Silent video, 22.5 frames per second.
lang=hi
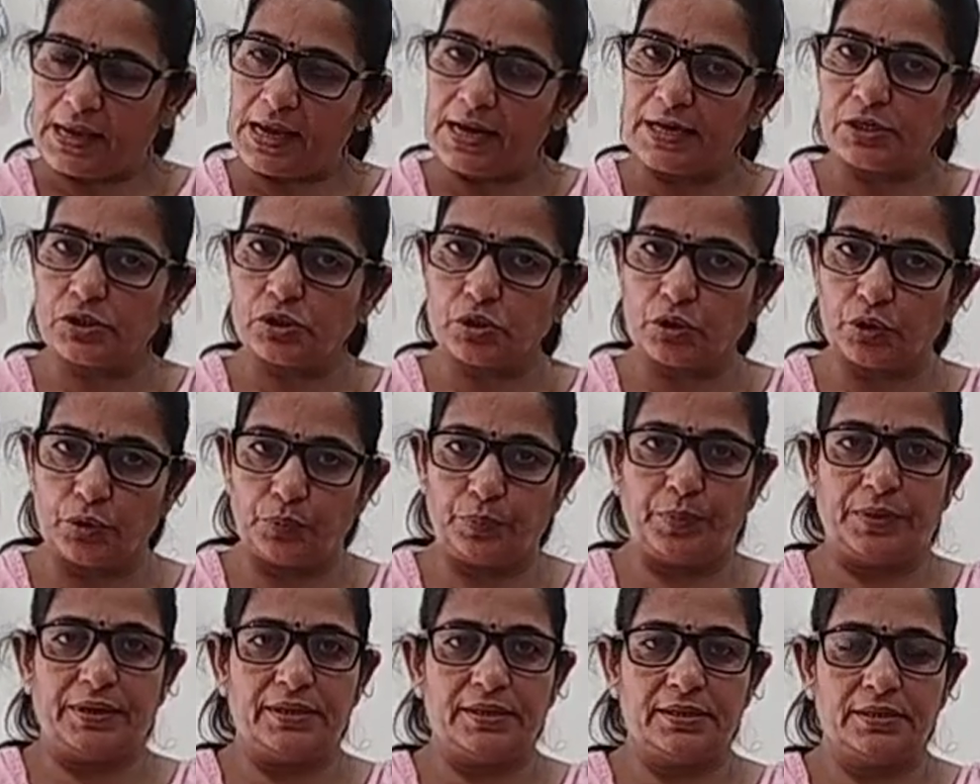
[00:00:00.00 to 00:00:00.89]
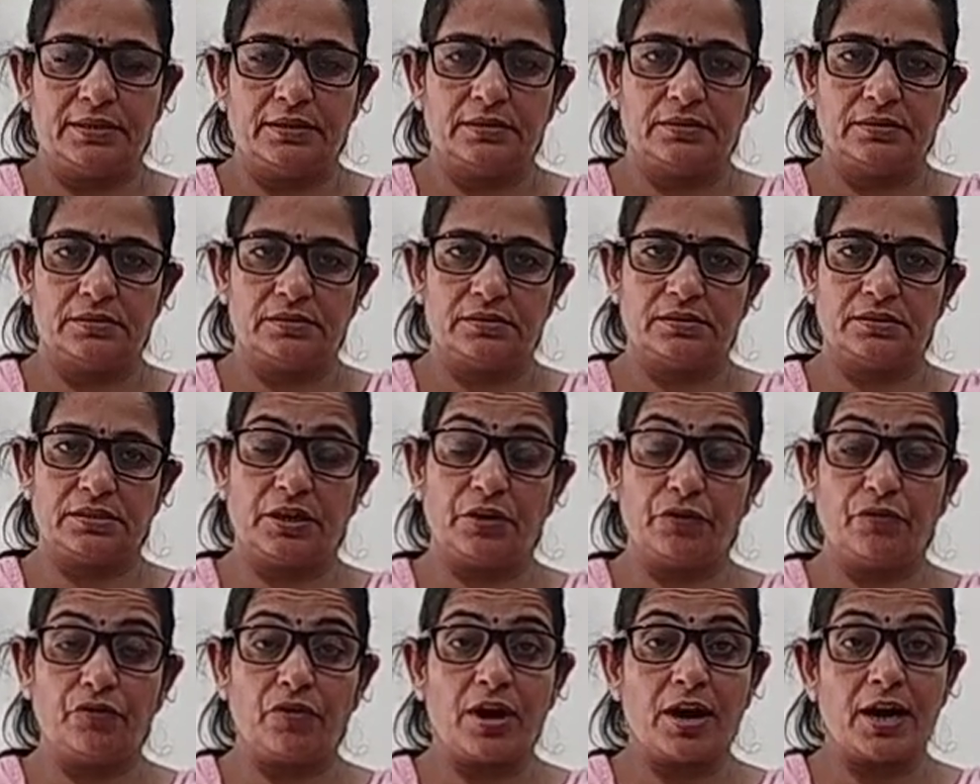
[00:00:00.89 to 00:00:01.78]
आठ सौ रुपये
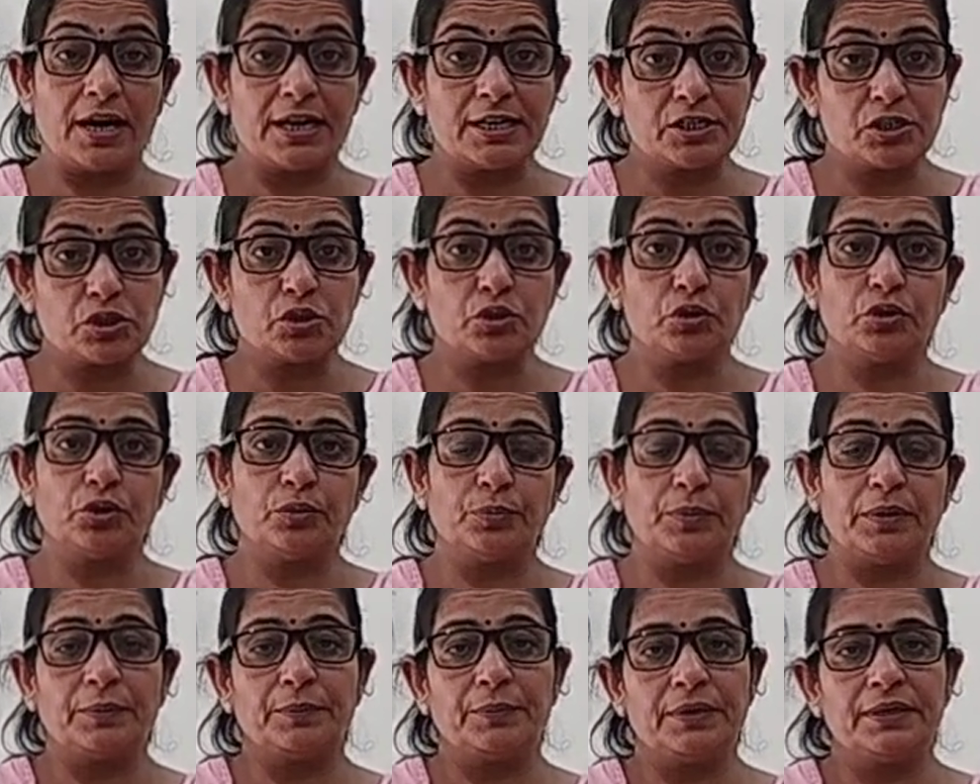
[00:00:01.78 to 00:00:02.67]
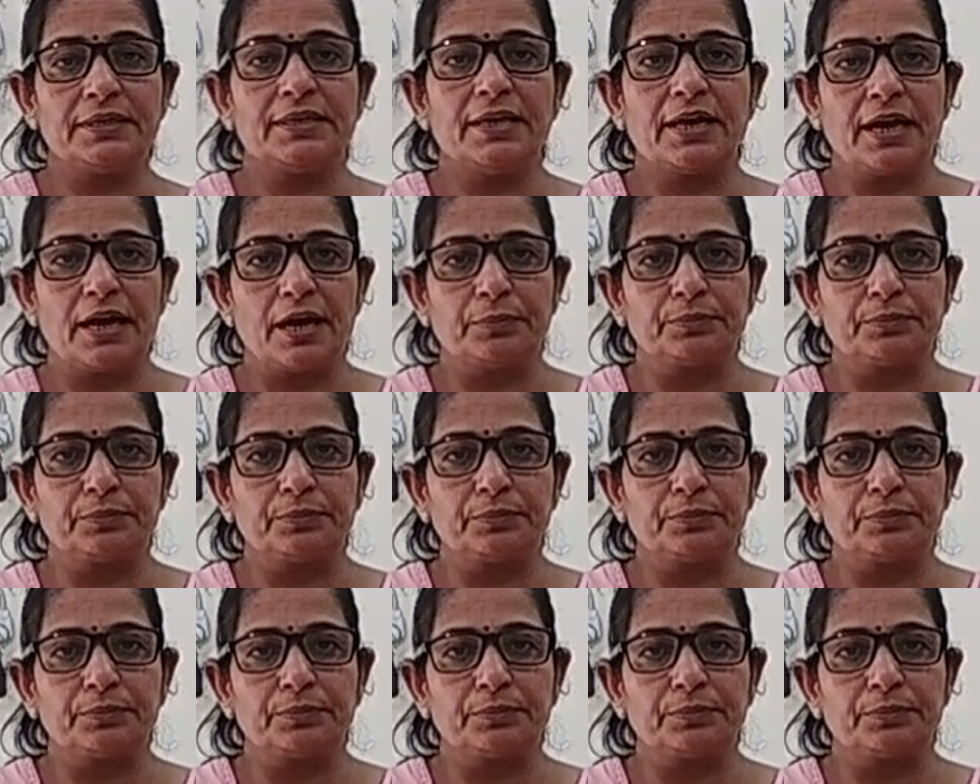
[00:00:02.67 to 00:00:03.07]
सिर्फ आठ सौ रुपये में ये